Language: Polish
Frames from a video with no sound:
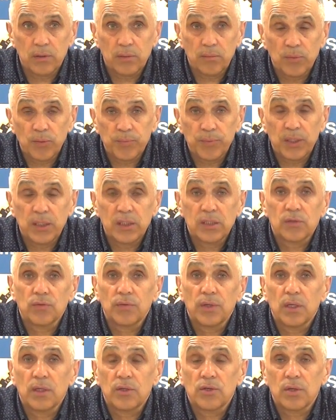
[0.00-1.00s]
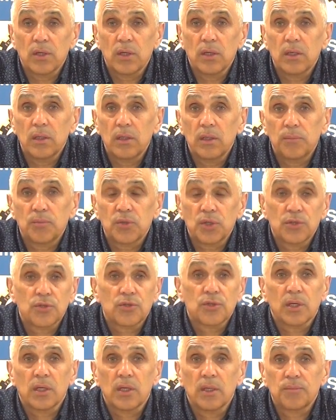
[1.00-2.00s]
y, mobilizuje się i
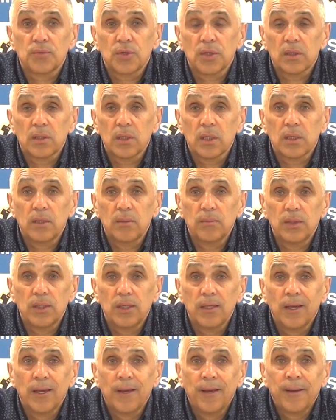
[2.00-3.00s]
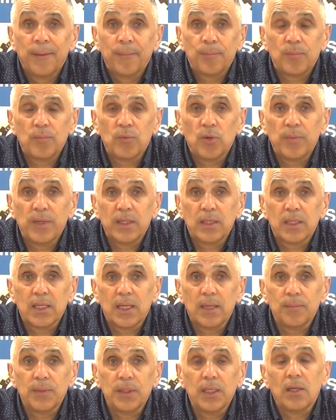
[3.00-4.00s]
przestrzega przed takimi
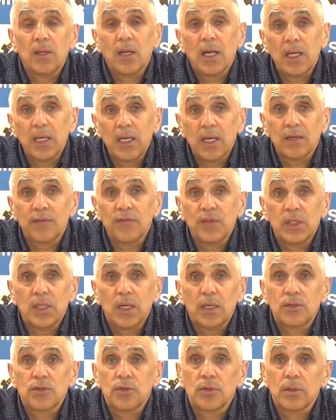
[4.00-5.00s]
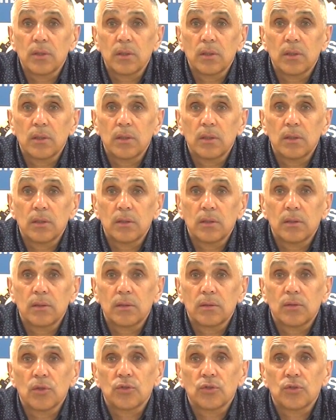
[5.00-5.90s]
momentami, no ale jak widać y,